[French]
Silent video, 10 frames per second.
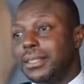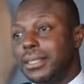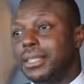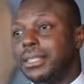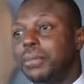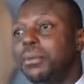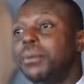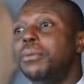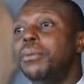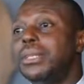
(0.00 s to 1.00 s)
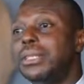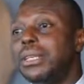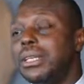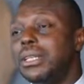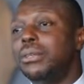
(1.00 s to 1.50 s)
Ça, c'est le premier point
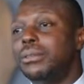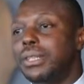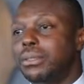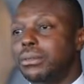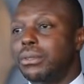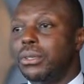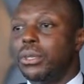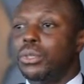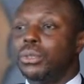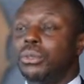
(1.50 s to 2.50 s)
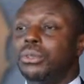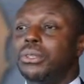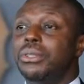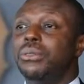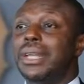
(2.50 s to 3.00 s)
qui est l'innovation. Sur le
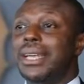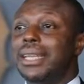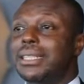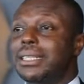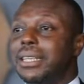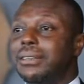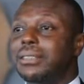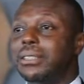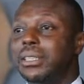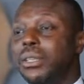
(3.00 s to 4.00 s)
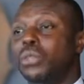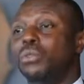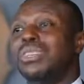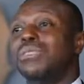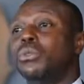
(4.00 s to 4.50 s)
niveau de la qualité de service,
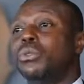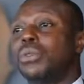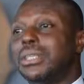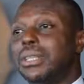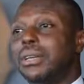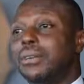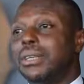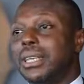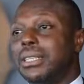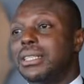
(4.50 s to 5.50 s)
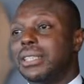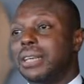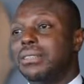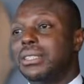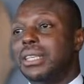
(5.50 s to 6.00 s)
nous avons toujours essayé d'avoir une qualité de
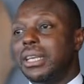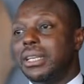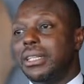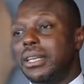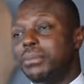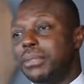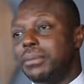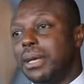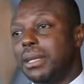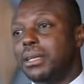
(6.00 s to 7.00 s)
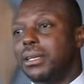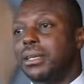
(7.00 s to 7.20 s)
service qui, elle, était optimale.